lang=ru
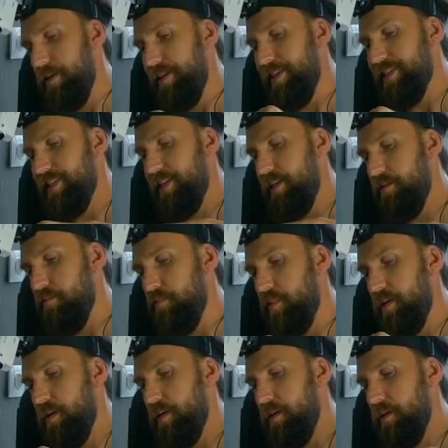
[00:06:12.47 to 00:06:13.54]
Если
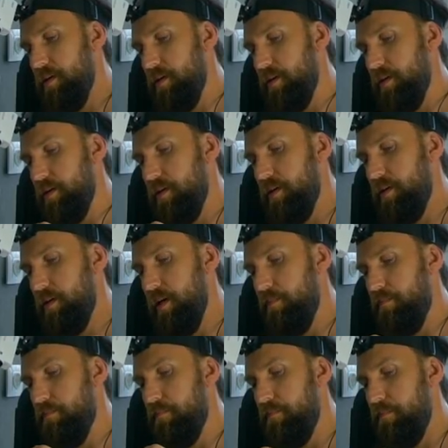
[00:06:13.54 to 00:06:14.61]
бы э,
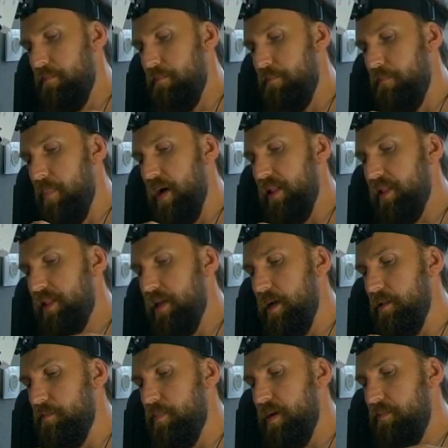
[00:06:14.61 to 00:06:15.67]
я
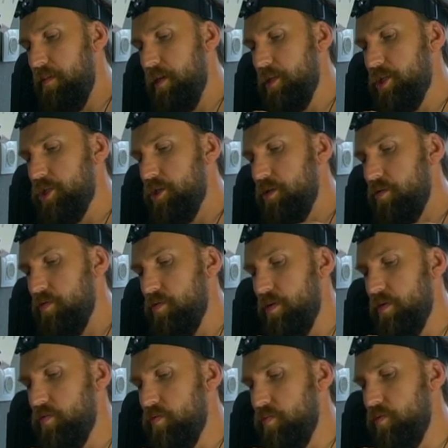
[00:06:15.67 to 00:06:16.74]
болтал поменьше, то
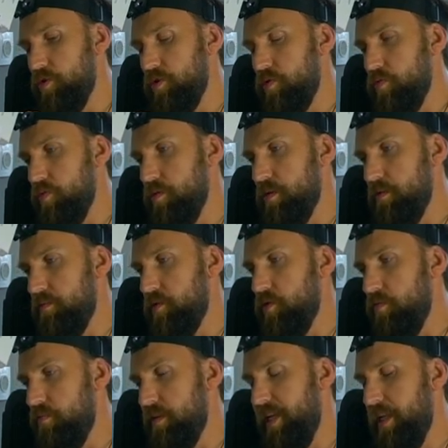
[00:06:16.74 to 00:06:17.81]
я думаю, что это
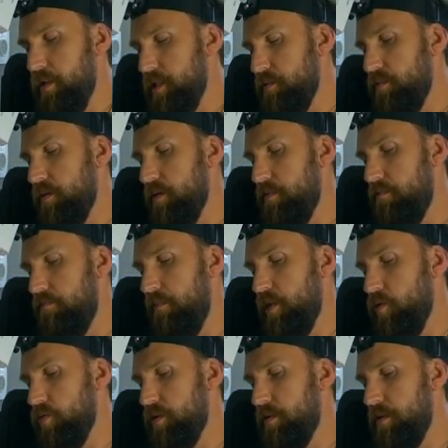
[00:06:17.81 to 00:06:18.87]
все длилось бы
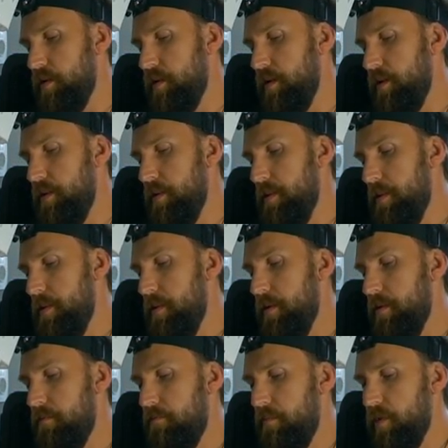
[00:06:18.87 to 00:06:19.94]
минут
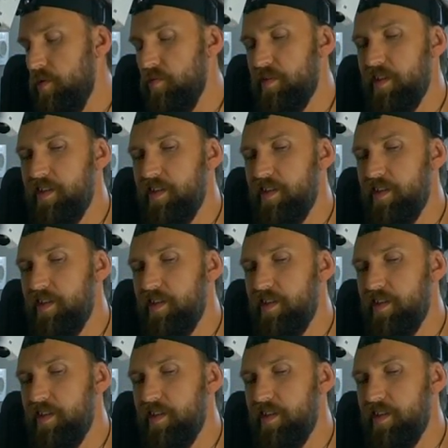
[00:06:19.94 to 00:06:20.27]
минут